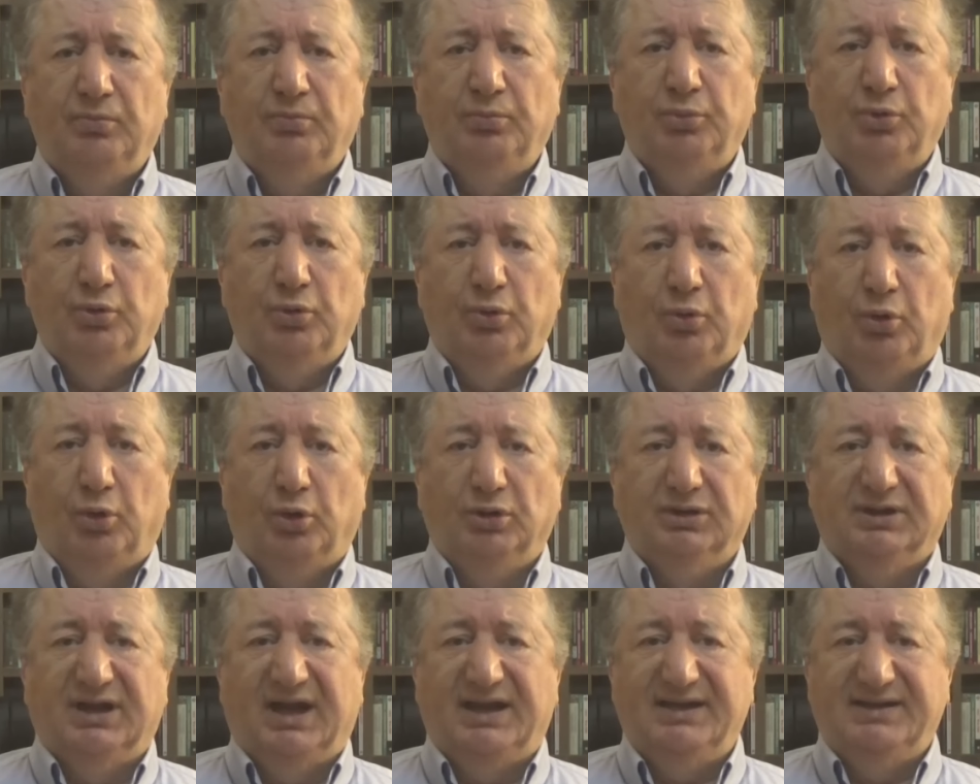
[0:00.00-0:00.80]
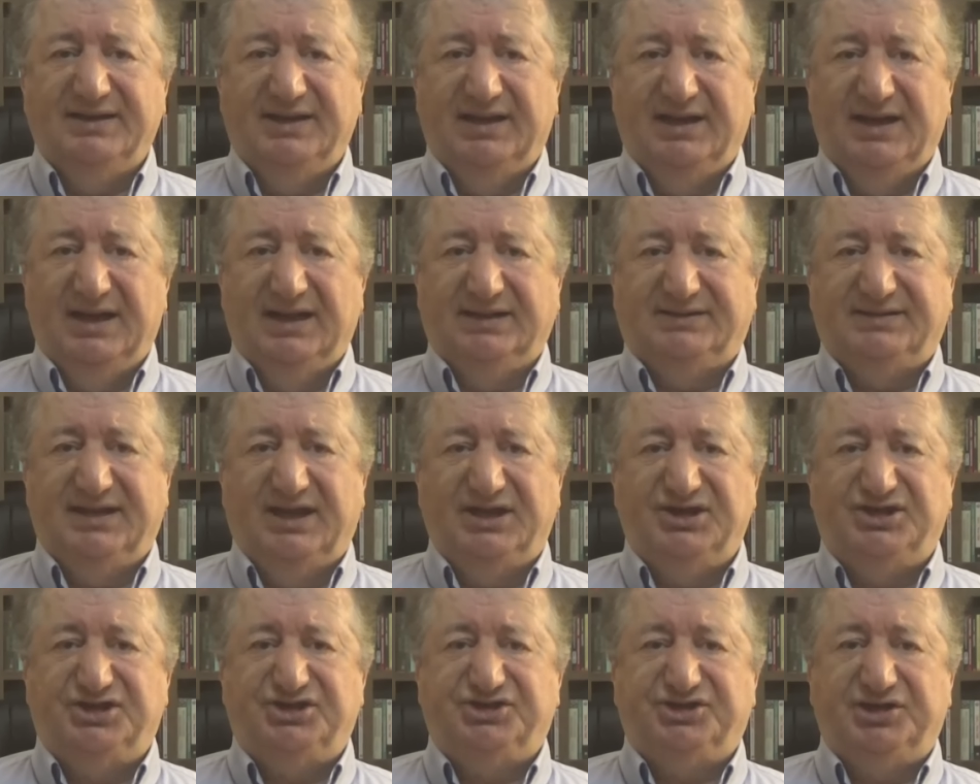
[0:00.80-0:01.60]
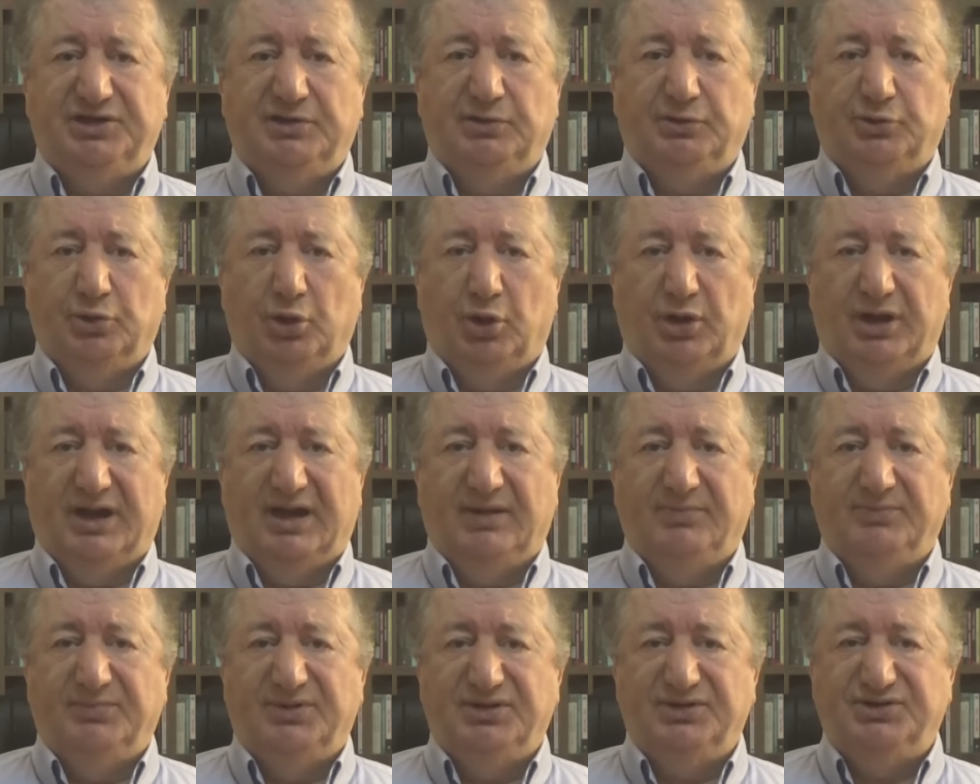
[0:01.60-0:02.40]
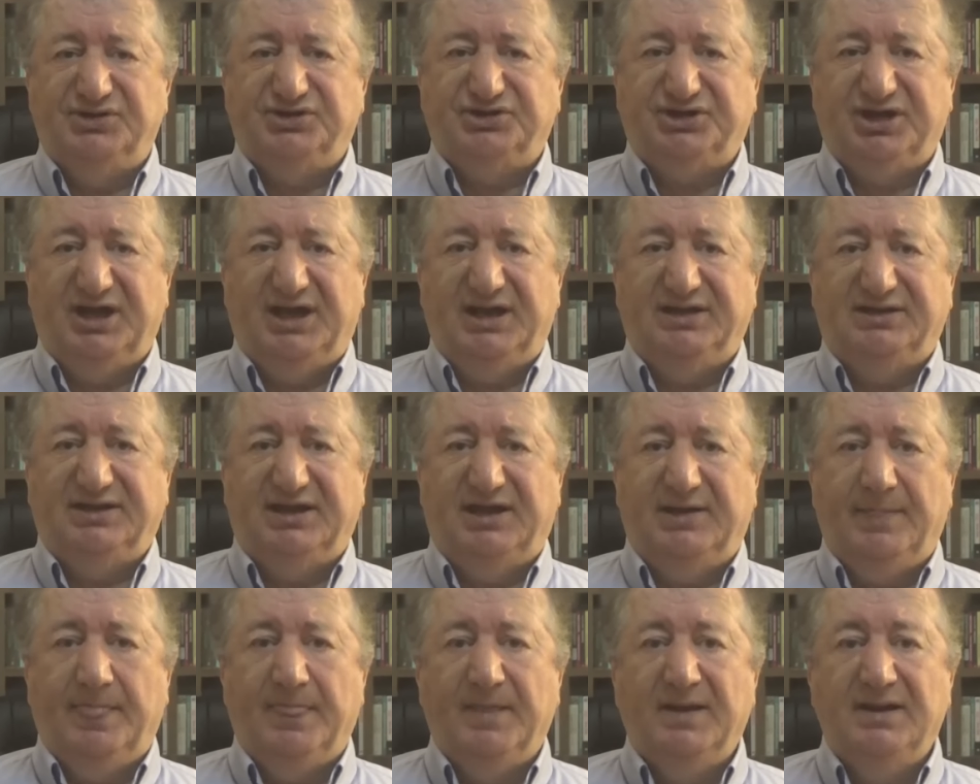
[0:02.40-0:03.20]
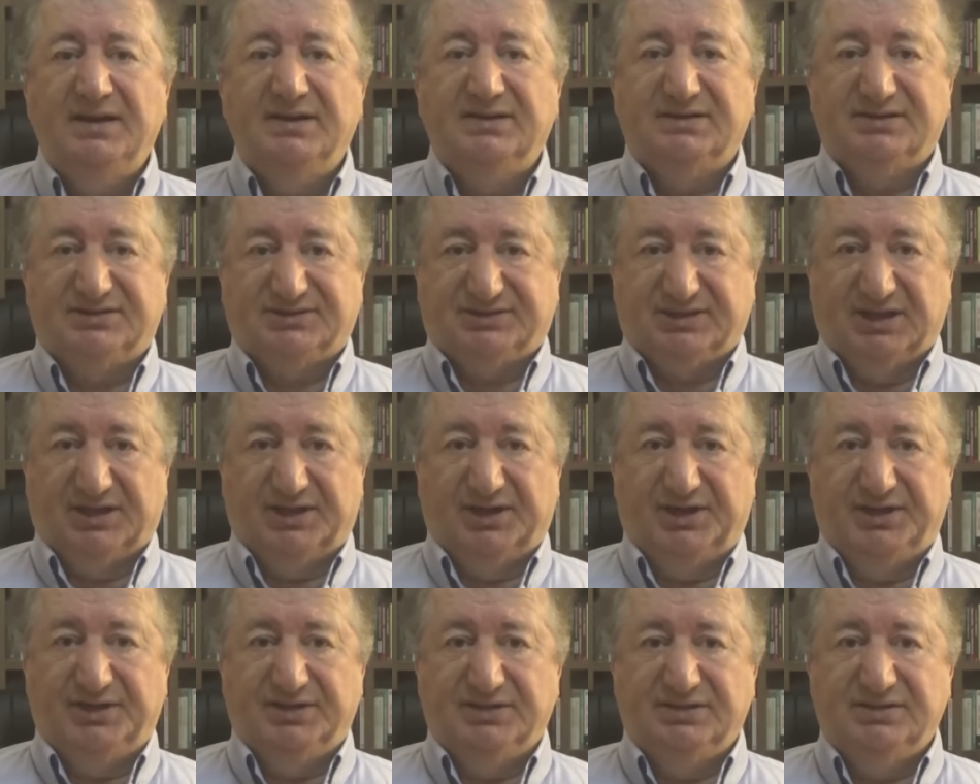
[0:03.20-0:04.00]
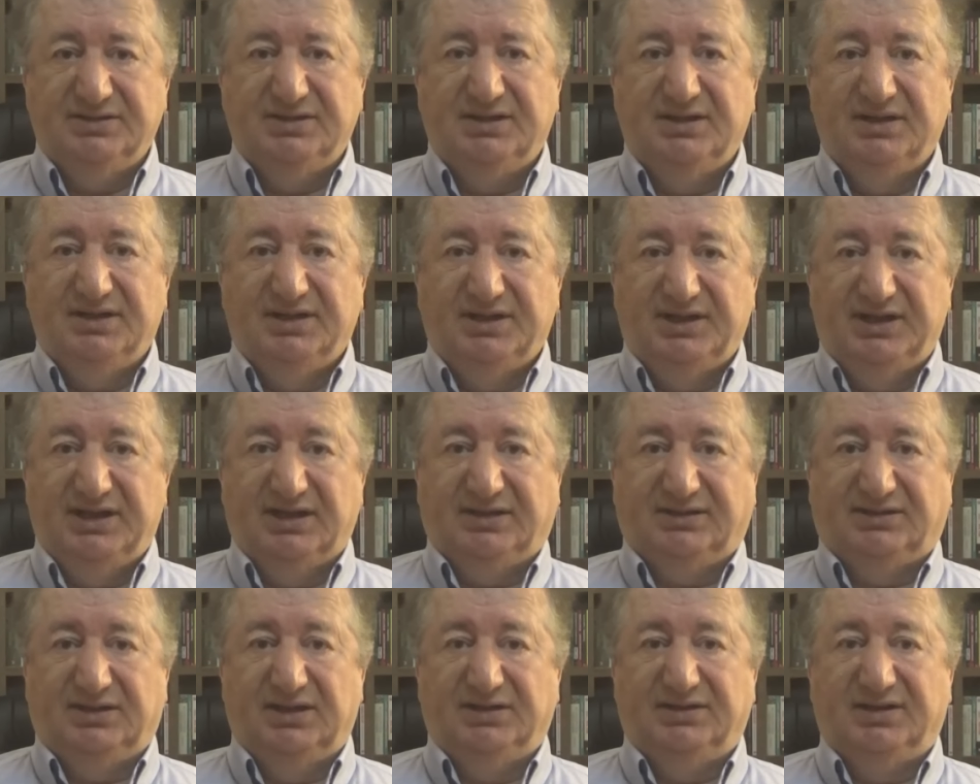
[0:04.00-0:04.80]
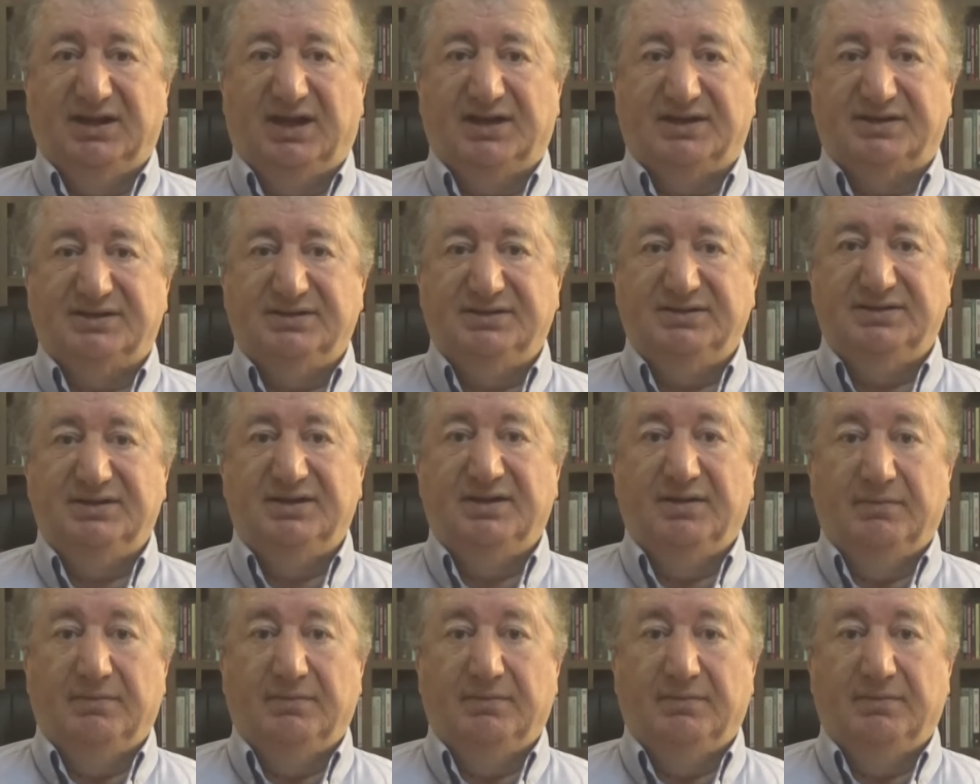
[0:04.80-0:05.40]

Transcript: Bu olay ile tescil gören bir şey de sarayın, iktidarın,